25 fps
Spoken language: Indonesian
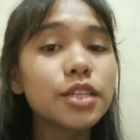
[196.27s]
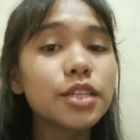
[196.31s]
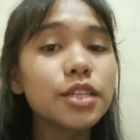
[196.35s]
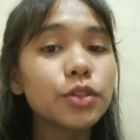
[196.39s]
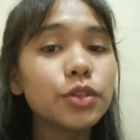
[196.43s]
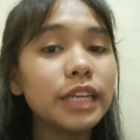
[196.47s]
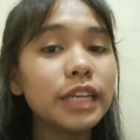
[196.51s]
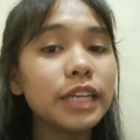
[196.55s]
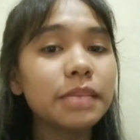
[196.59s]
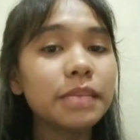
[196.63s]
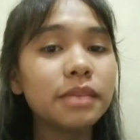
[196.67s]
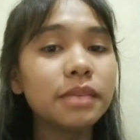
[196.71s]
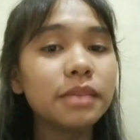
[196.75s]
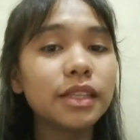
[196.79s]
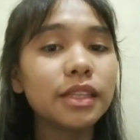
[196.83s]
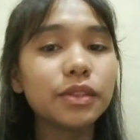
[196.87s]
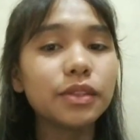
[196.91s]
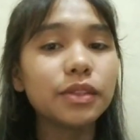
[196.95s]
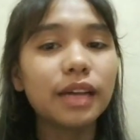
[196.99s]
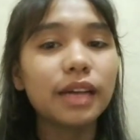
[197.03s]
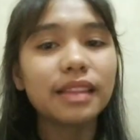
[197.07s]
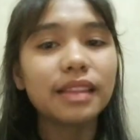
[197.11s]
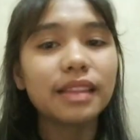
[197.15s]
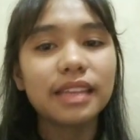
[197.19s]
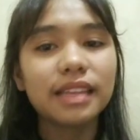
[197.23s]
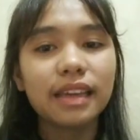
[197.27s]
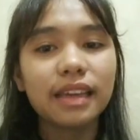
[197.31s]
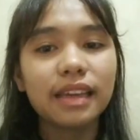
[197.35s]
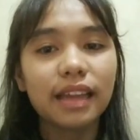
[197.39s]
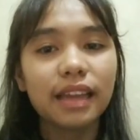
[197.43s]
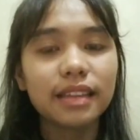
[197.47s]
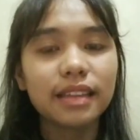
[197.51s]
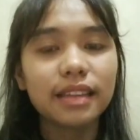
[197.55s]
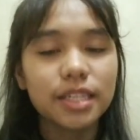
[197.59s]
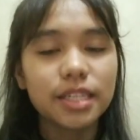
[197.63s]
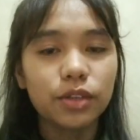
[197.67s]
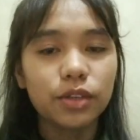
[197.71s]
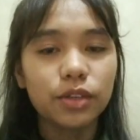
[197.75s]
Sulit menentukan
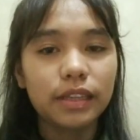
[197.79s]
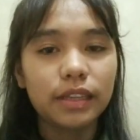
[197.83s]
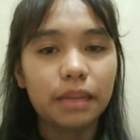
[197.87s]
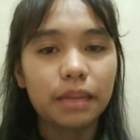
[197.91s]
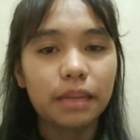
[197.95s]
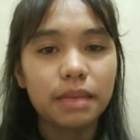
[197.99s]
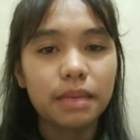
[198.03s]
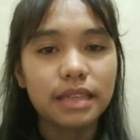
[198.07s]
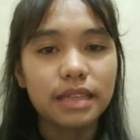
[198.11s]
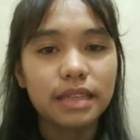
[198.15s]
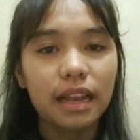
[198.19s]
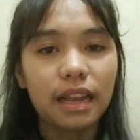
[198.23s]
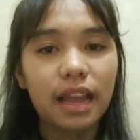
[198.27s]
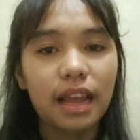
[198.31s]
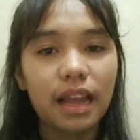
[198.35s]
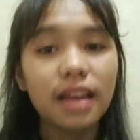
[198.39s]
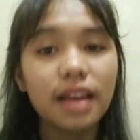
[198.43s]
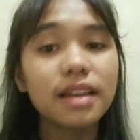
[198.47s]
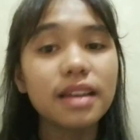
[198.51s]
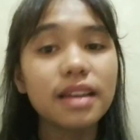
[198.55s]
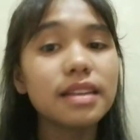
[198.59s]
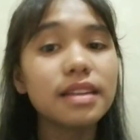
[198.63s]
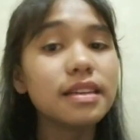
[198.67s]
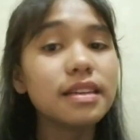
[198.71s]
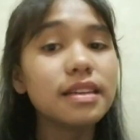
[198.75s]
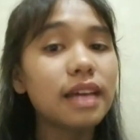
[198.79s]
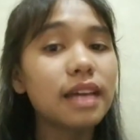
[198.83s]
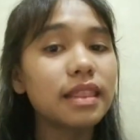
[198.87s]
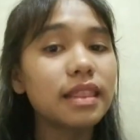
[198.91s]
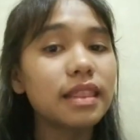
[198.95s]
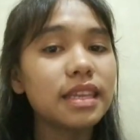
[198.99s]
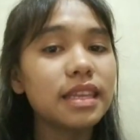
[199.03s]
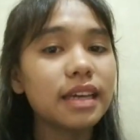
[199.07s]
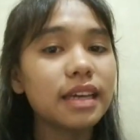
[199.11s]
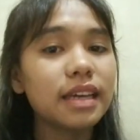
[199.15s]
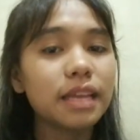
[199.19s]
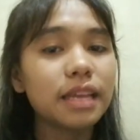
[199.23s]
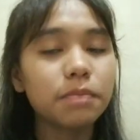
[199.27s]
tingkat kesulitan masalah dengan
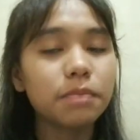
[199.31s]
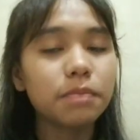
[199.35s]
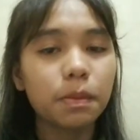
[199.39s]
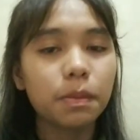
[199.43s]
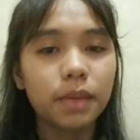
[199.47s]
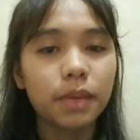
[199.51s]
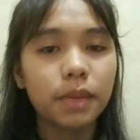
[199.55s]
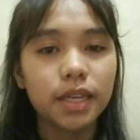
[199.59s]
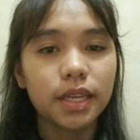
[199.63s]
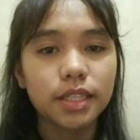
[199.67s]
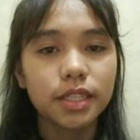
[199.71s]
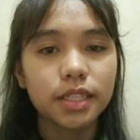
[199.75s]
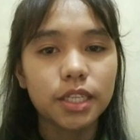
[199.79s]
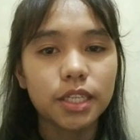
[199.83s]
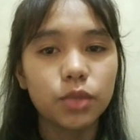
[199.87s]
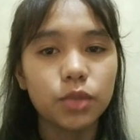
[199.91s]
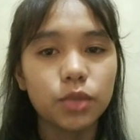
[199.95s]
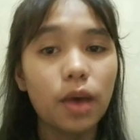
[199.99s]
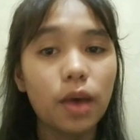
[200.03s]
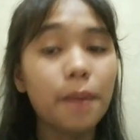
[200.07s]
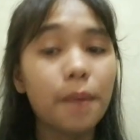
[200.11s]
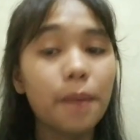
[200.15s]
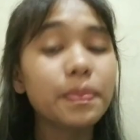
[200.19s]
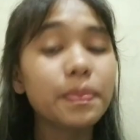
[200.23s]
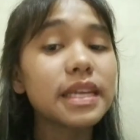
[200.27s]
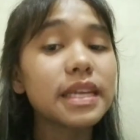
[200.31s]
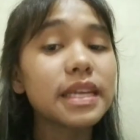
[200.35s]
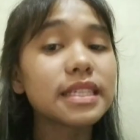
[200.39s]
tingkat berpikir siswa,